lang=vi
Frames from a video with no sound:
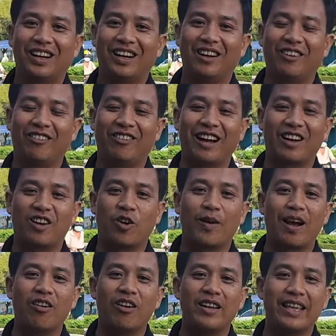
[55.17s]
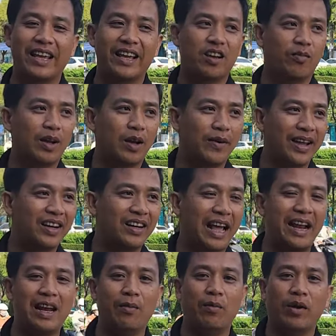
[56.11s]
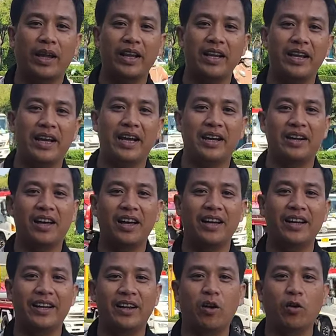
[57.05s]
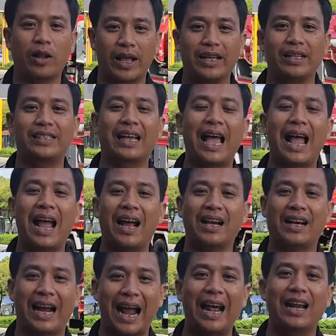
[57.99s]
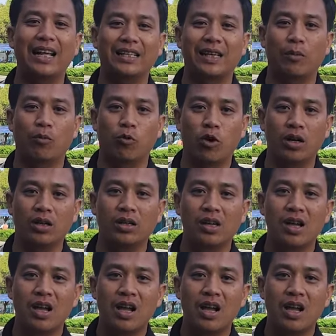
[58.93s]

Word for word: à, Và cô bác quý anh chị cũng đã biết đây là một cái nơi đô thị xá khá là sầm uất